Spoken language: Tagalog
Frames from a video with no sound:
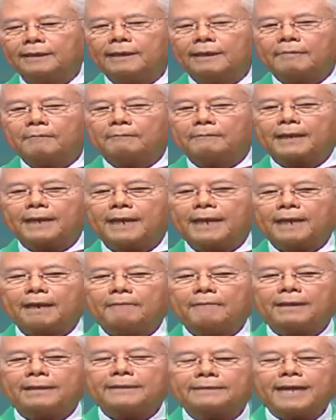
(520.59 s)
para naman
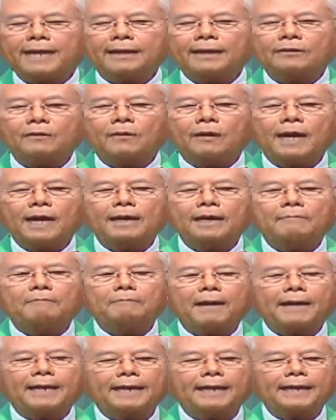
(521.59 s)
tayo ay
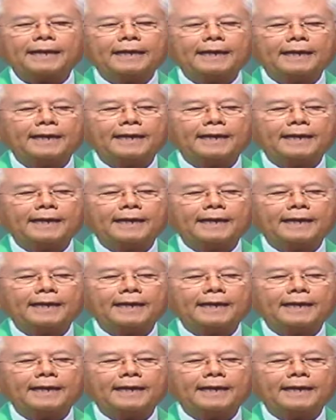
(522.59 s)
makinig